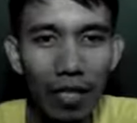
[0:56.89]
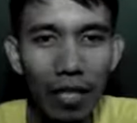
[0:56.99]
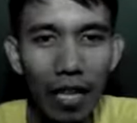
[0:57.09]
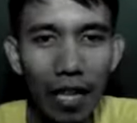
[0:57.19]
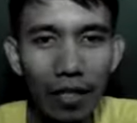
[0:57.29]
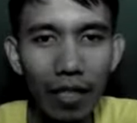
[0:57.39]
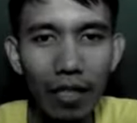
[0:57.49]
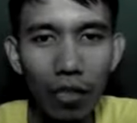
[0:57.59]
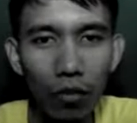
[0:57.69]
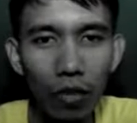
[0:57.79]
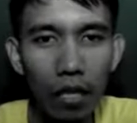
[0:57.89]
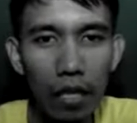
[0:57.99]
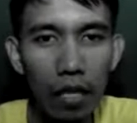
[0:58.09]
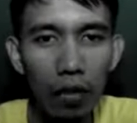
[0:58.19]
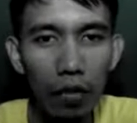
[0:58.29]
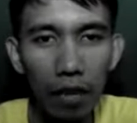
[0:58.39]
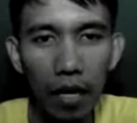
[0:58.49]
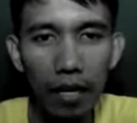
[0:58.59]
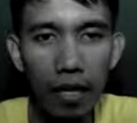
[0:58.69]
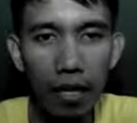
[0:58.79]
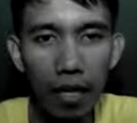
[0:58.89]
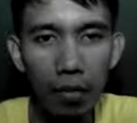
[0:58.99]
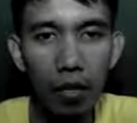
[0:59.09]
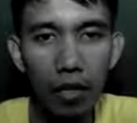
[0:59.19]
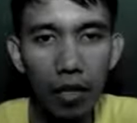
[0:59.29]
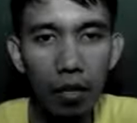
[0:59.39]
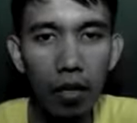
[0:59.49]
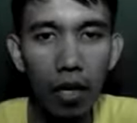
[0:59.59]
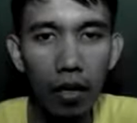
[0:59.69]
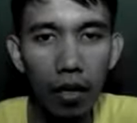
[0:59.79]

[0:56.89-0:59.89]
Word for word: hinati ni Saul sa tatlong pangkat ang kanyang mga mandirigma